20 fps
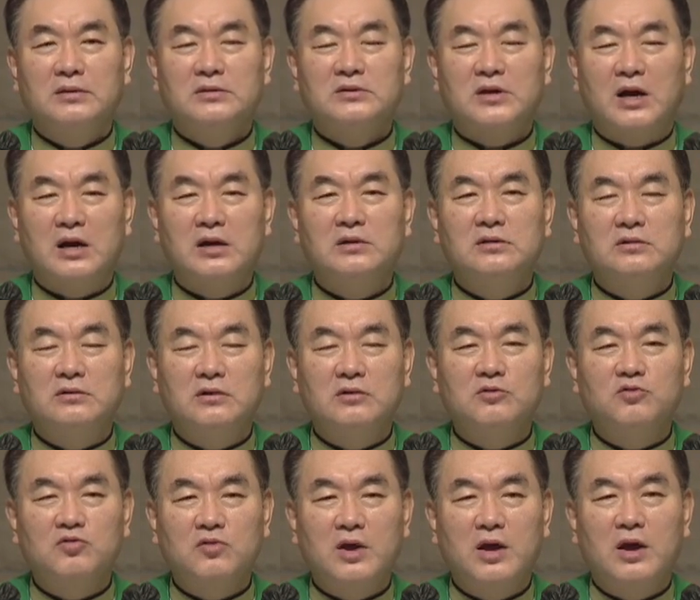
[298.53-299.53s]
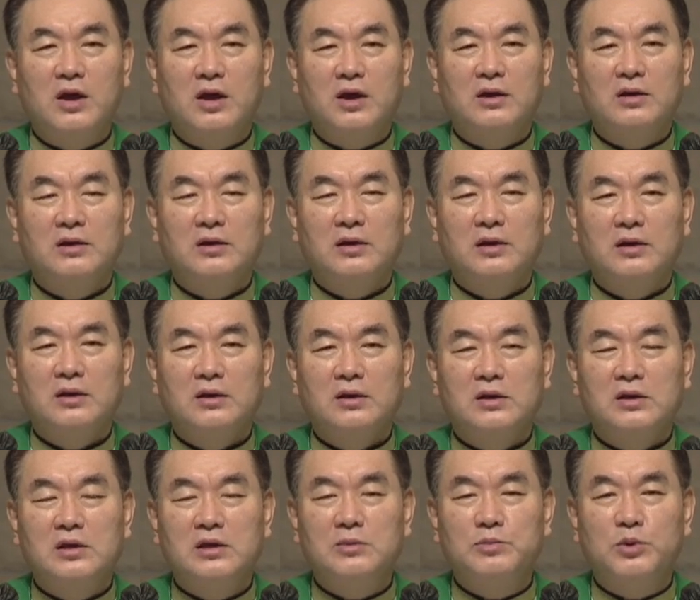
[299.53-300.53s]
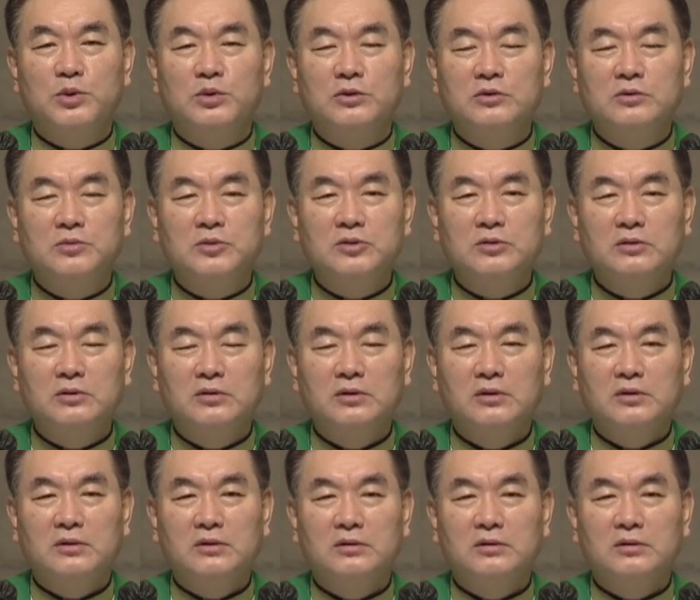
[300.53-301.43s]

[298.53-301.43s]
잘 들어두게 기본음은